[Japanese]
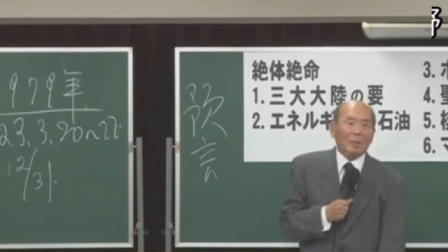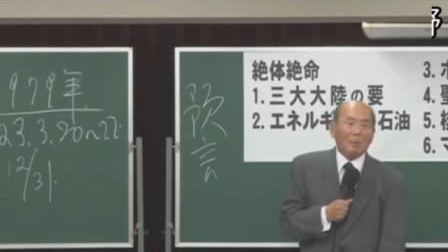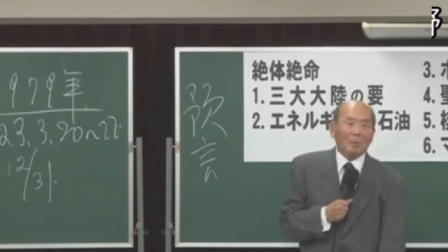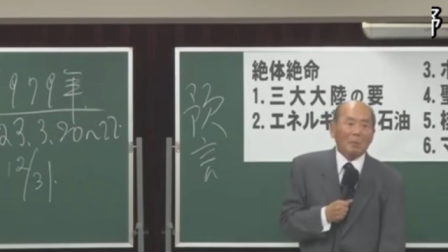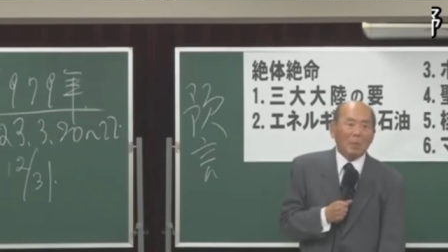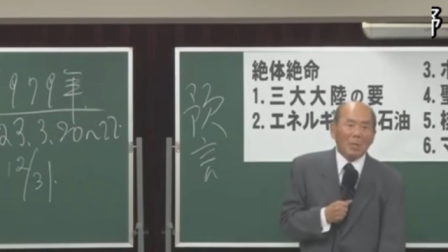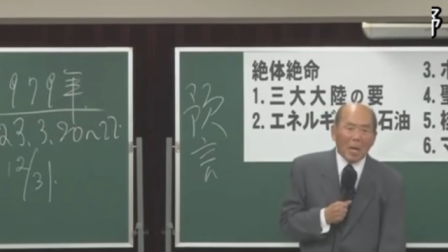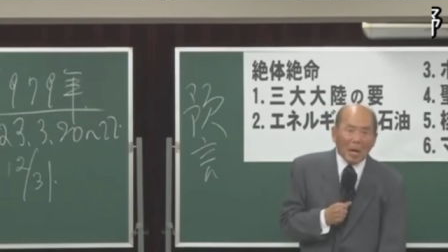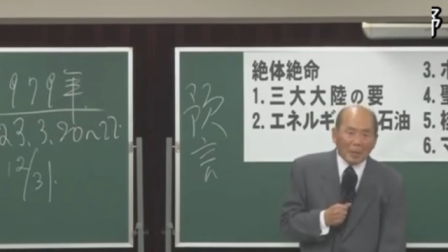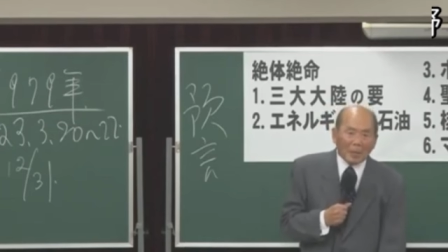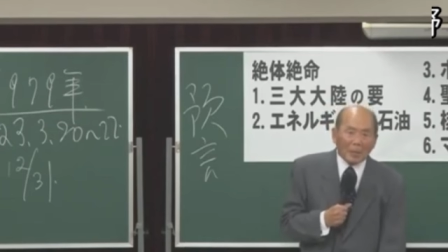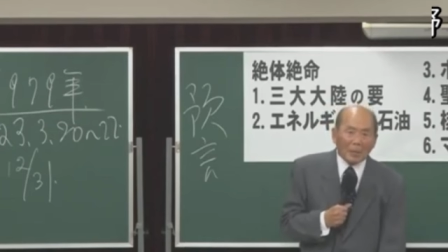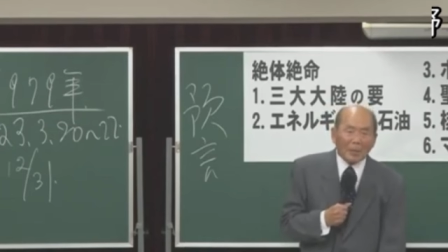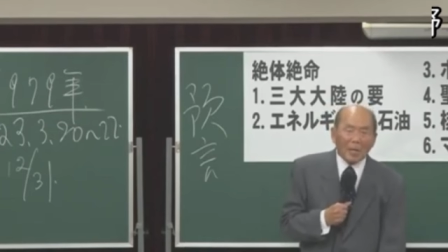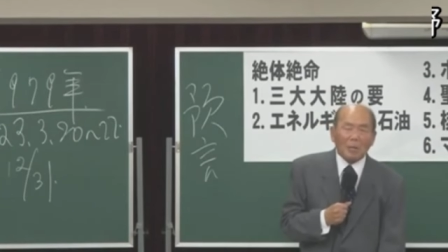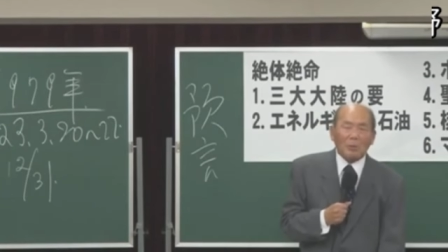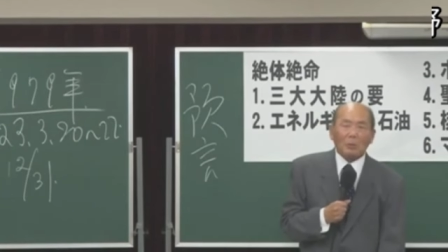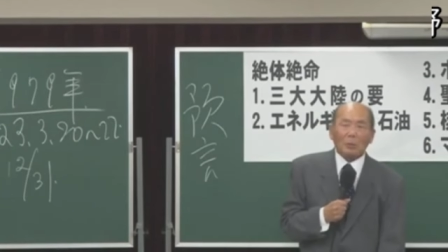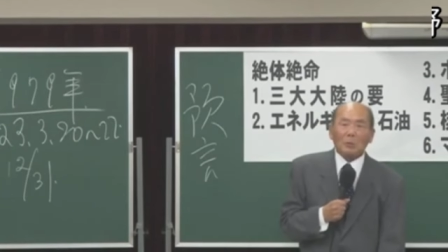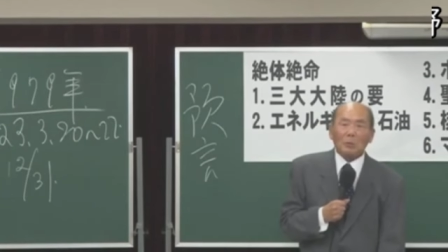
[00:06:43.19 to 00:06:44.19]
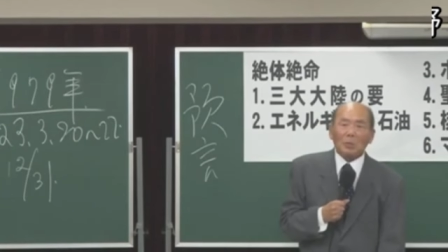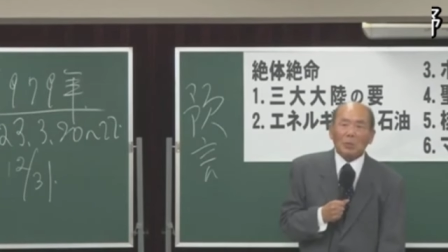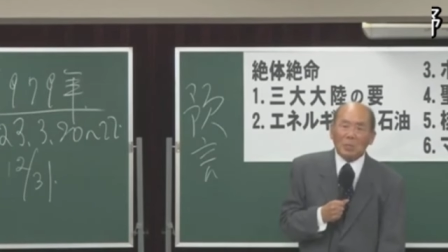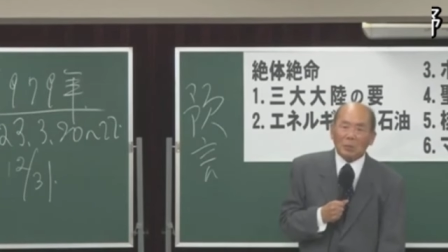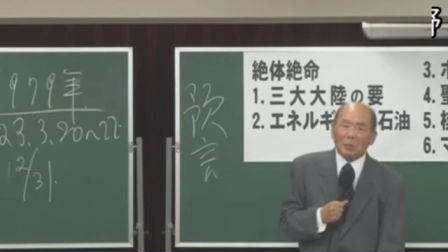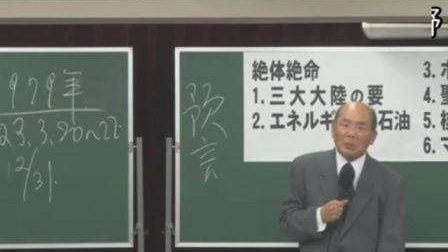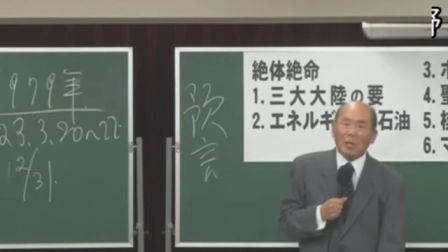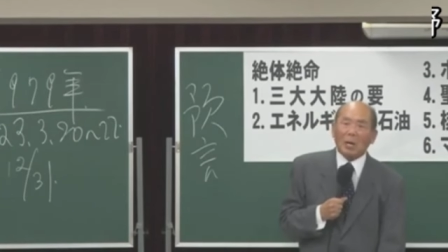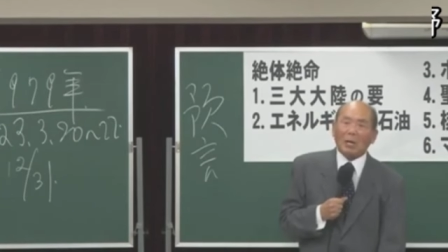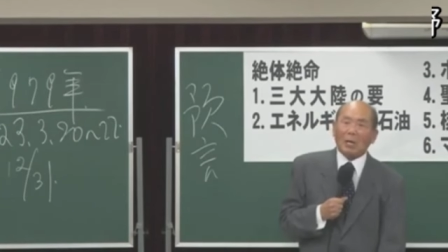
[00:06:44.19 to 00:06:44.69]
未来に対する
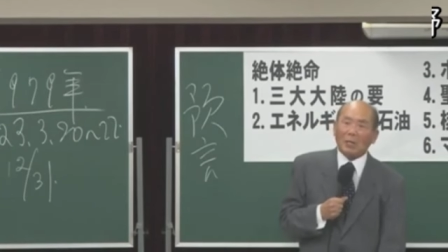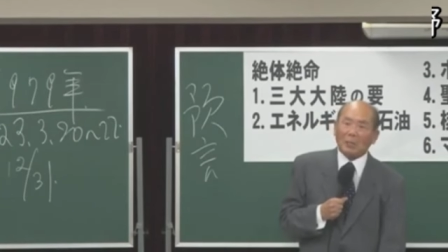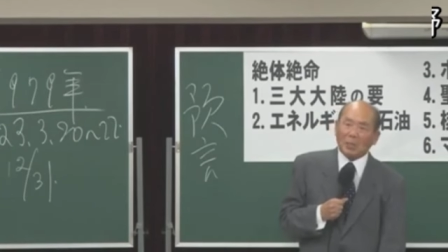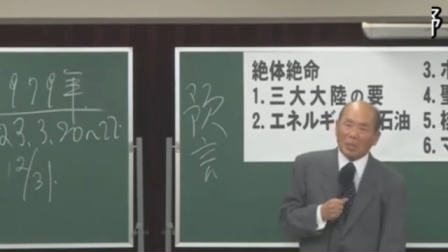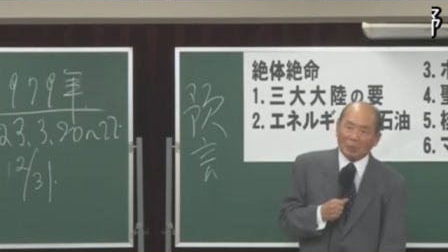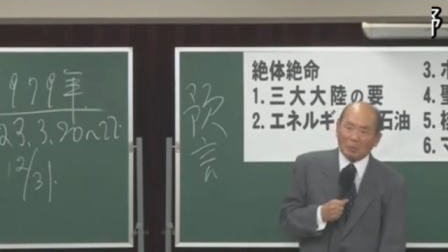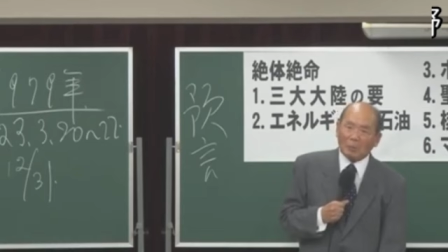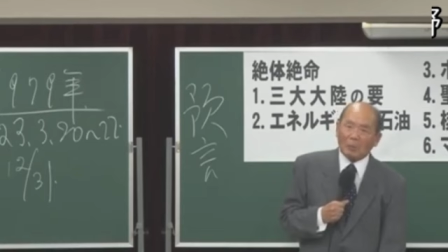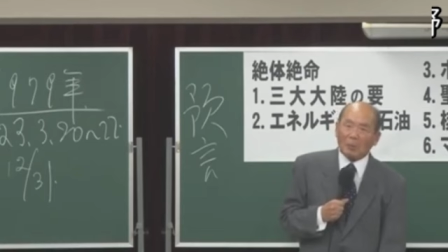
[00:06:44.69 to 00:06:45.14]
真実が書いてある